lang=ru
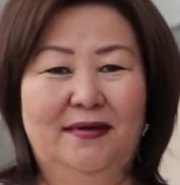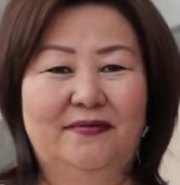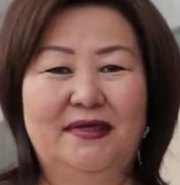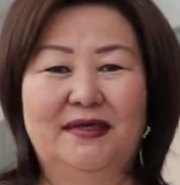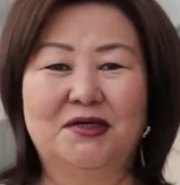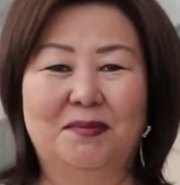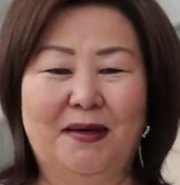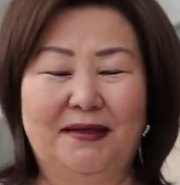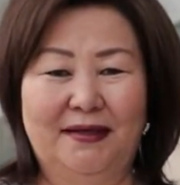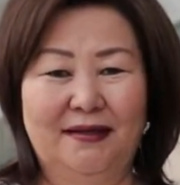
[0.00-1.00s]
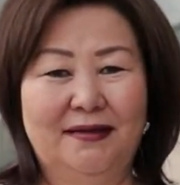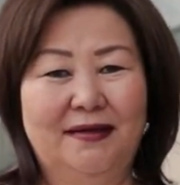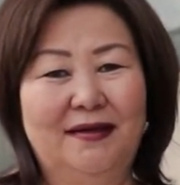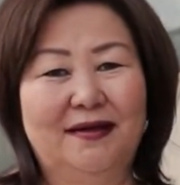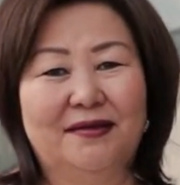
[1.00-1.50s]
все наши порталы
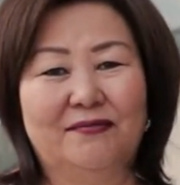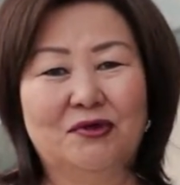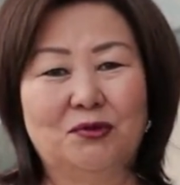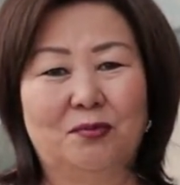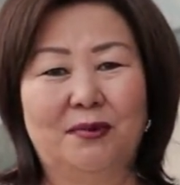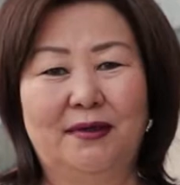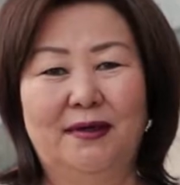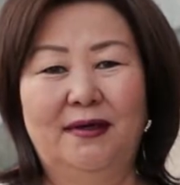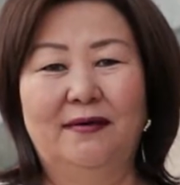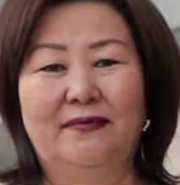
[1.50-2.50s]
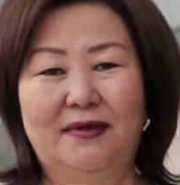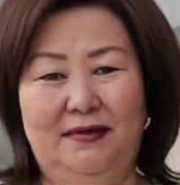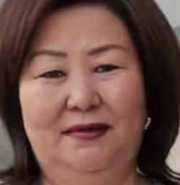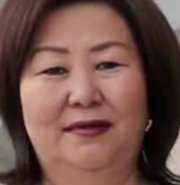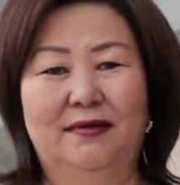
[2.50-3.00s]
для того, чтобы
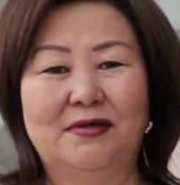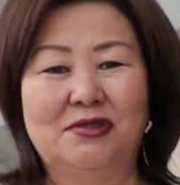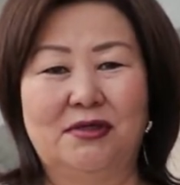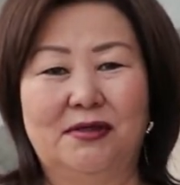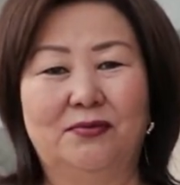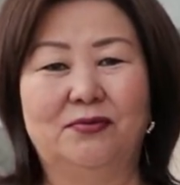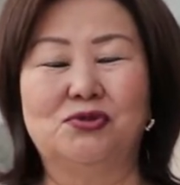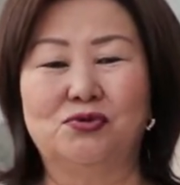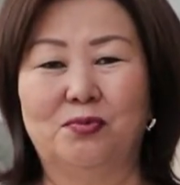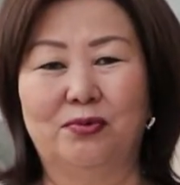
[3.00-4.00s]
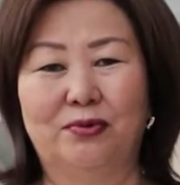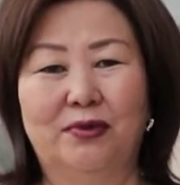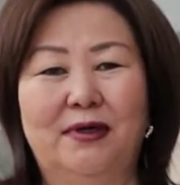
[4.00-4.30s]
вы начали учебу